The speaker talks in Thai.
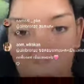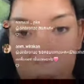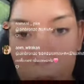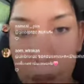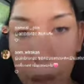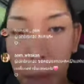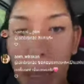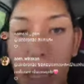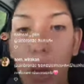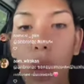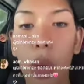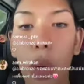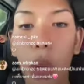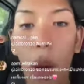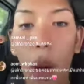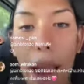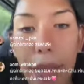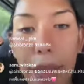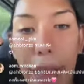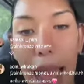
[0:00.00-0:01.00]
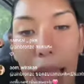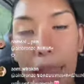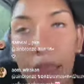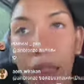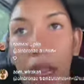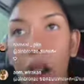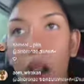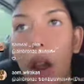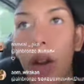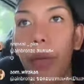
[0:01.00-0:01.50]
จะเป็นคนไหว้พระ
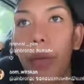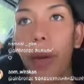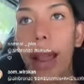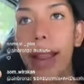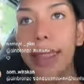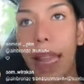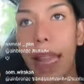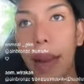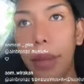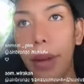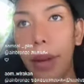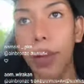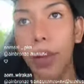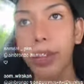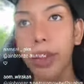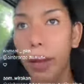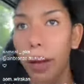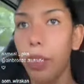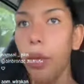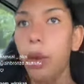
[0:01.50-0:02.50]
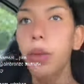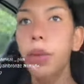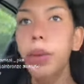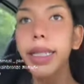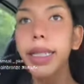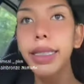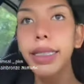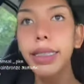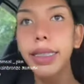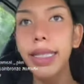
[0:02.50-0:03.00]
ตลอดไหว้สารพระภูมิสารพระภูมิ
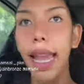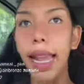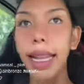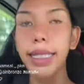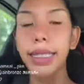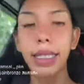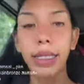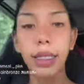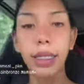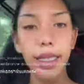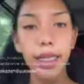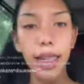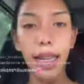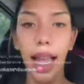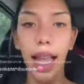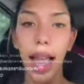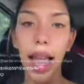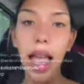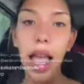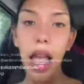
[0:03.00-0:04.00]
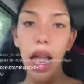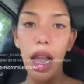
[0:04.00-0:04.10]
คือใจจริงๆอะ